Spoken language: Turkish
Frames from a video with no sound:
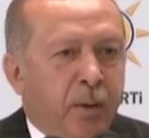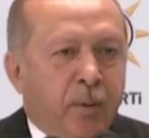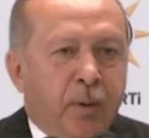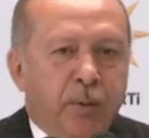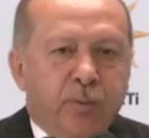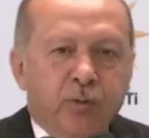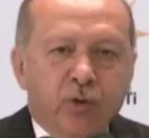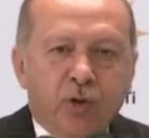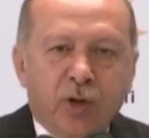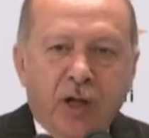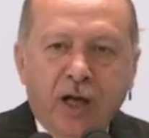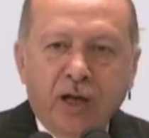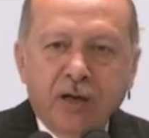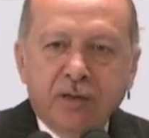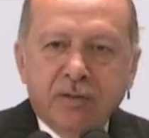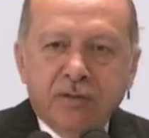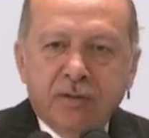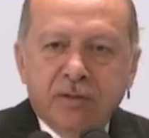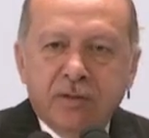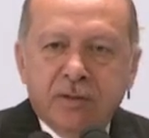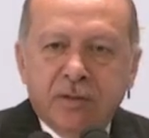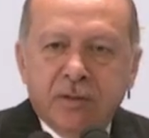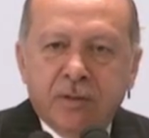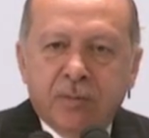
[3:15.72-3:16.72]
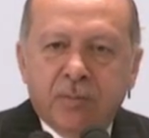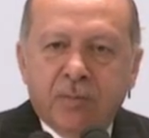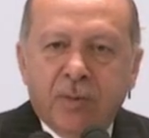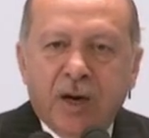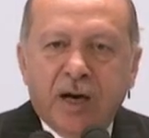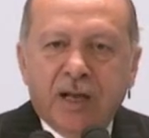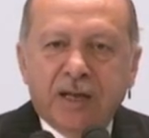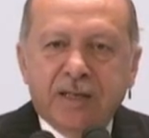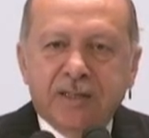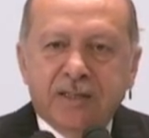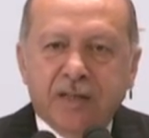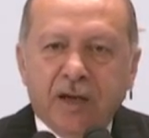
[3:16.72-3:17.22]
Ama bunlar
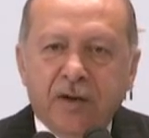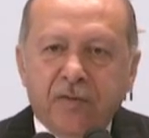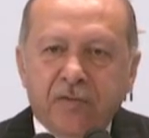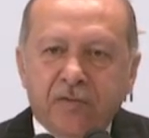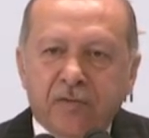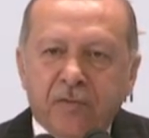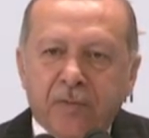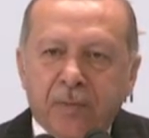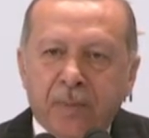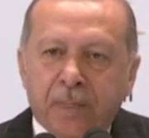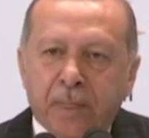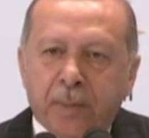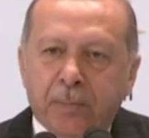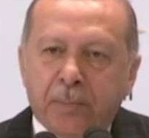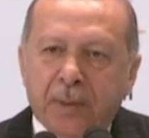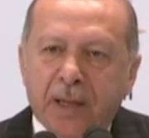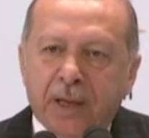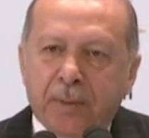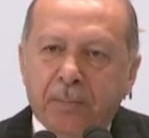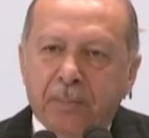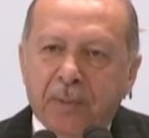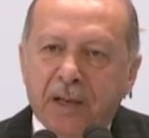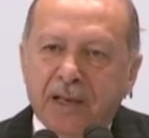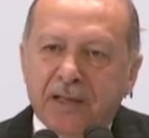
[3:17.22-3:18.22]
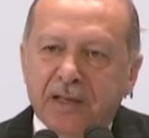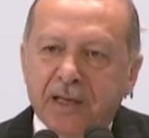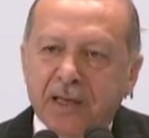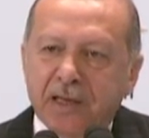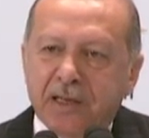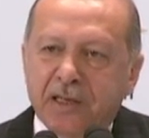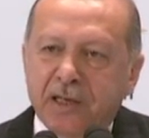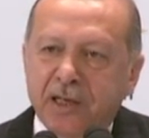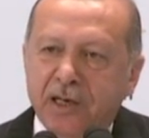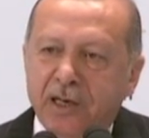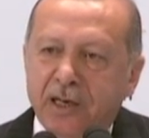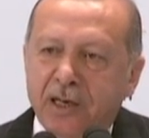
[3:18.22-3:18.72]
maalesef bir
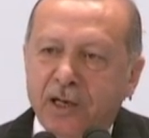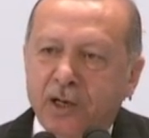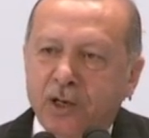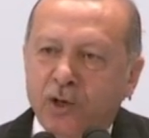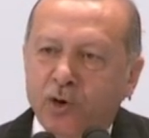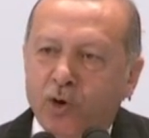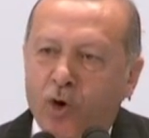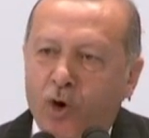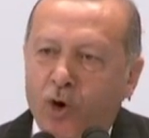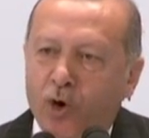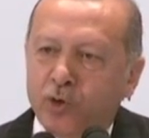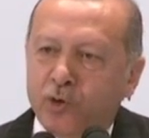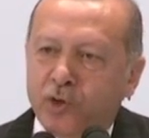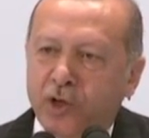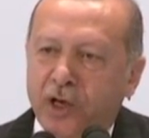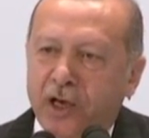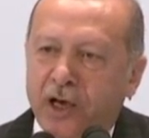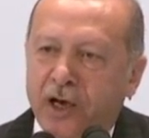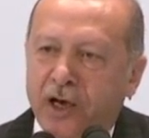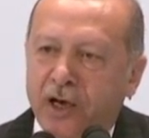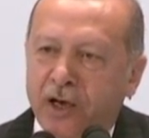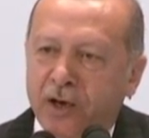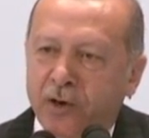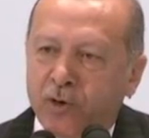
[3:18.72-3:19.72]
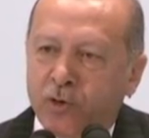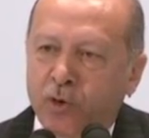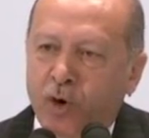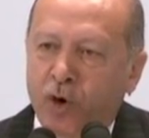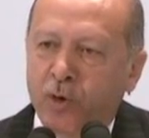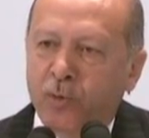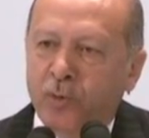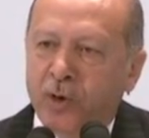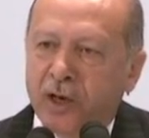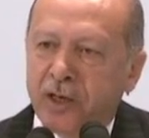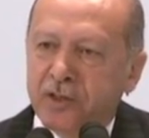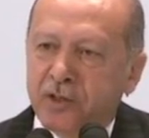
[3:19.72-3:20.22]
bilgi kirliliği ortaya
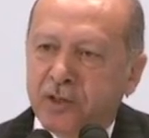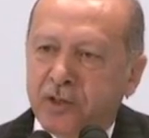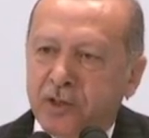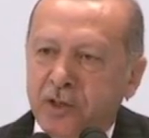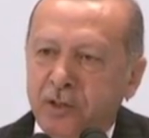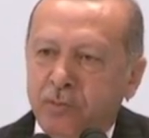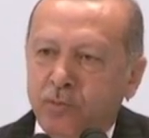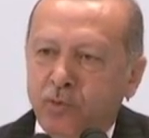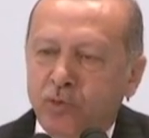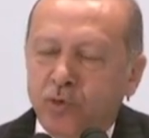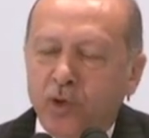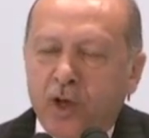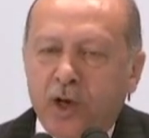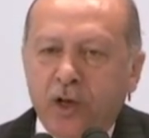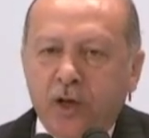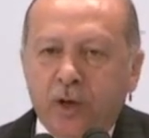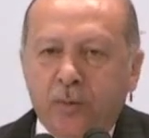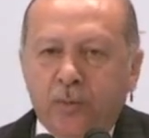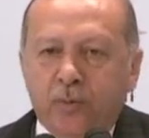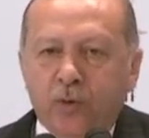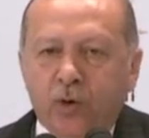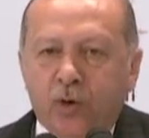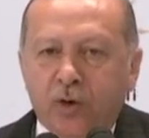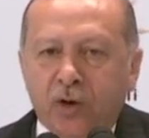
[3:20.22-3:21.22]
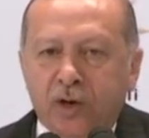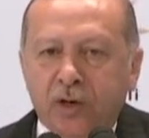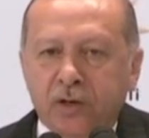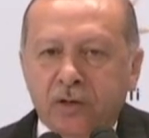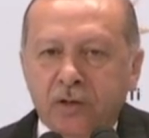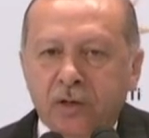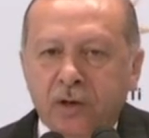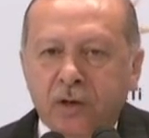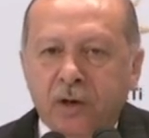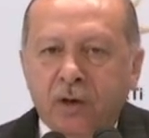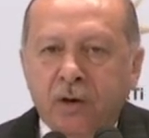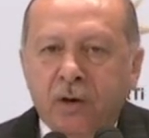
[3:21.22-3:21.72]
koymak için bunları yapıyorlar.
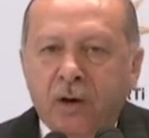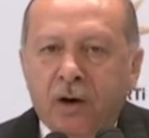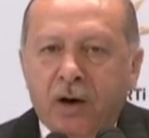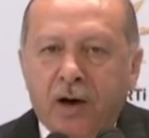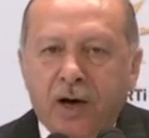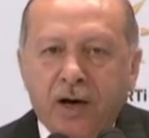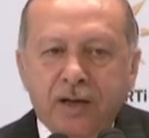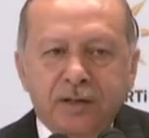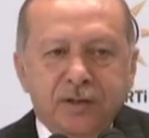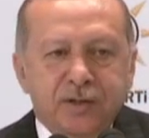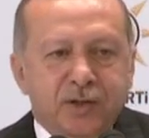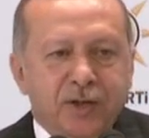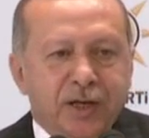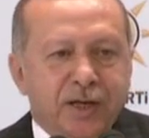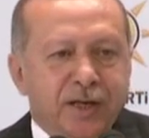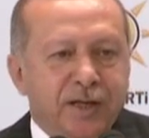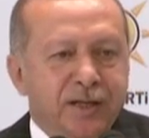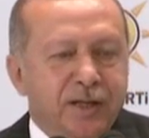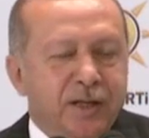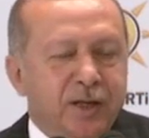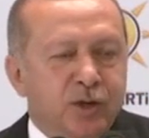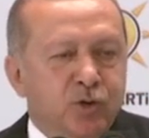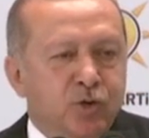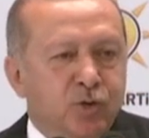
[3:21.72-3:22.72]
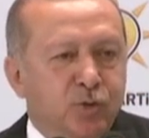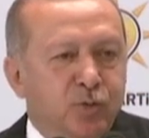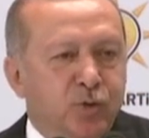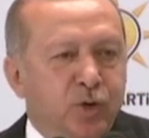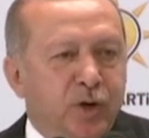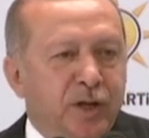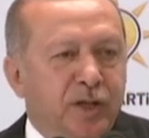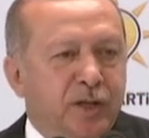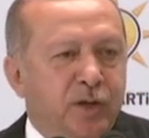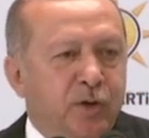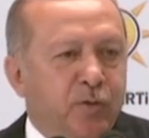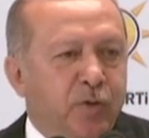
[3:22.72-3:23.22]
Aynı şekilde
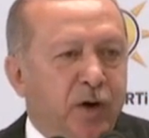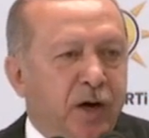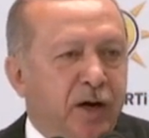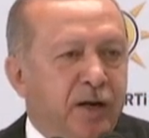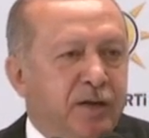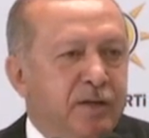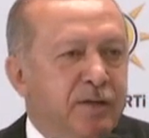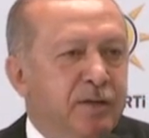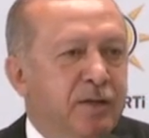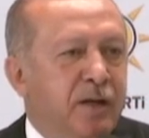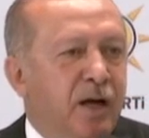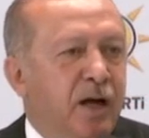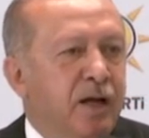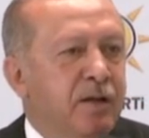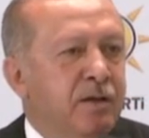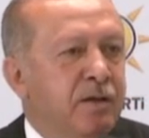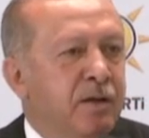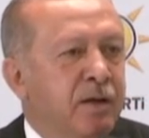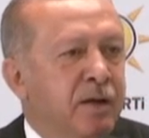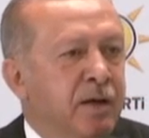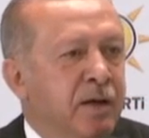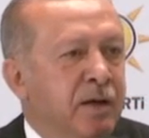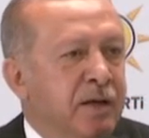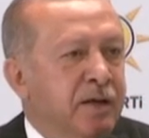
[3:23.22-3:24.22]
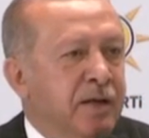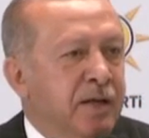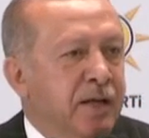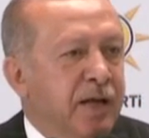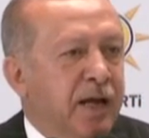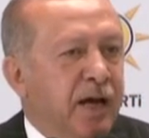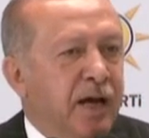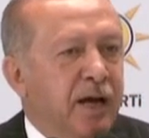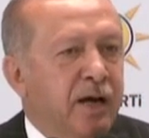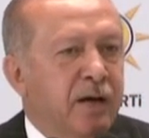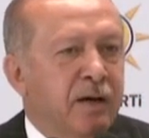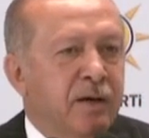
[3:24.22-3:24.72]
Cumhur İttifakı'ndan
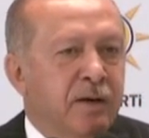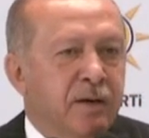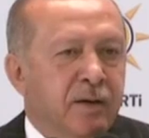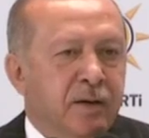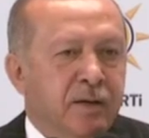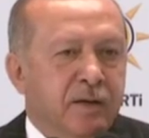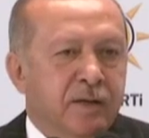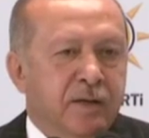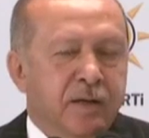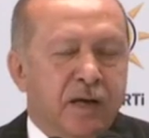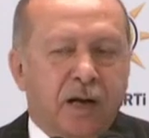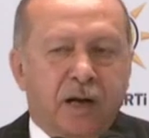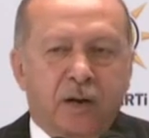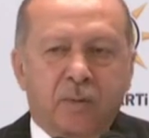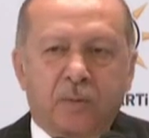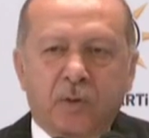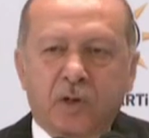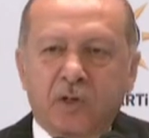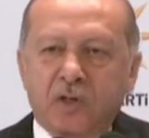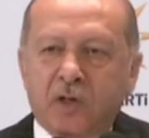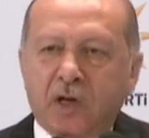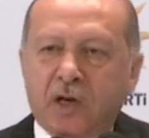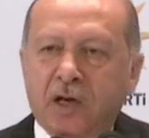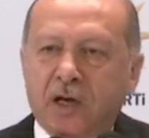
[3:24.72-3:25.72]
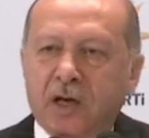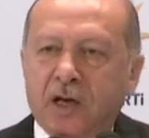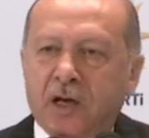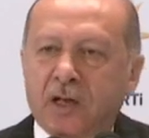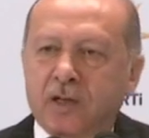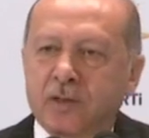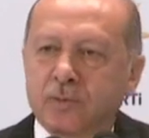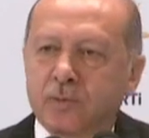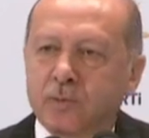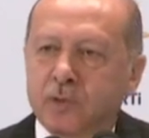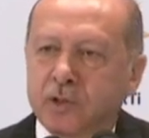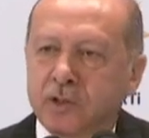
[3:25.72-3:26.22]
yine Genel Başkan
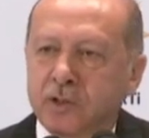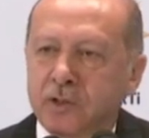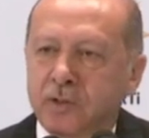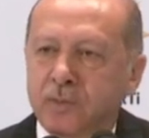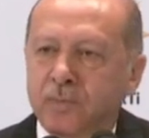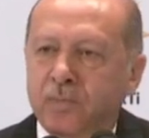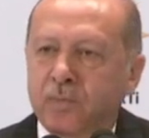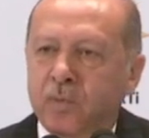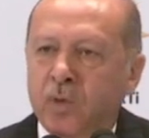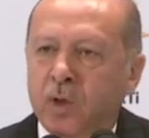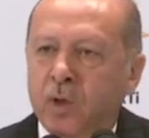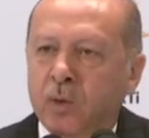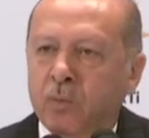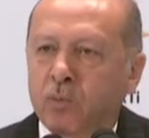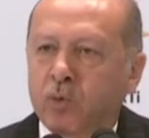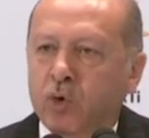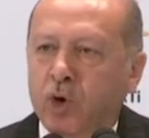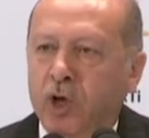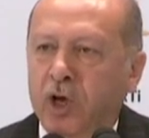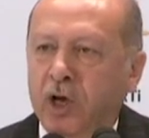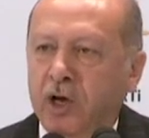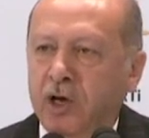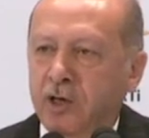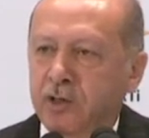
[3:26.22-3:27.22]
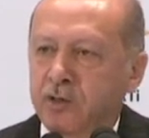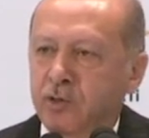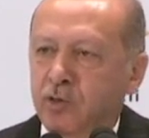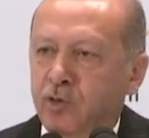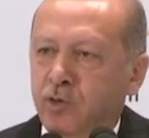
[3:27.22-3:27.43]
Yardımcısı buraya